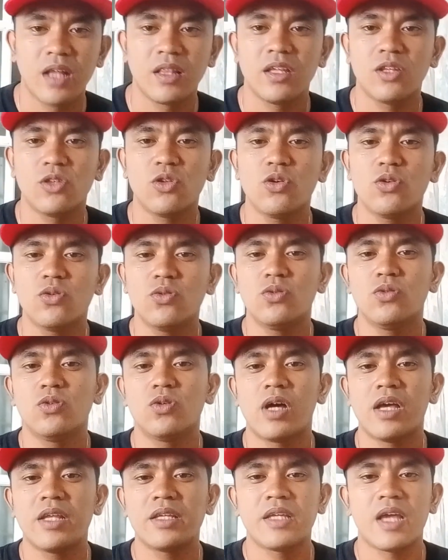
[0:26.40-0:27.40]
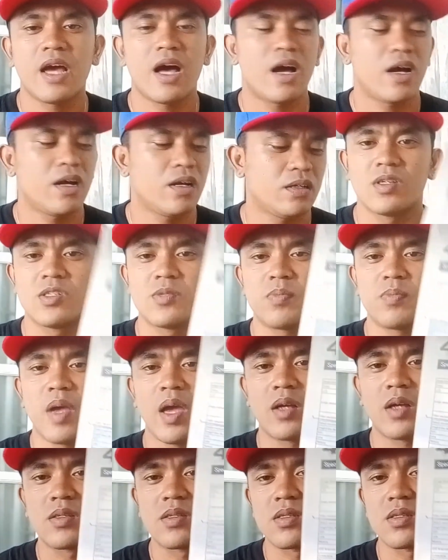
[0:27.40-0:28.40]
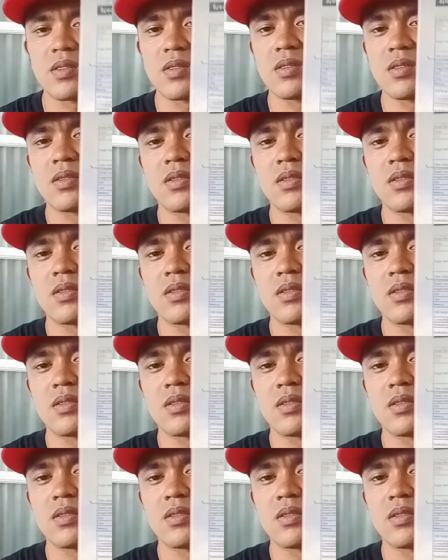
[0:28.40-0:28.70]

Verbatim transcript: At ito yung kanyang specs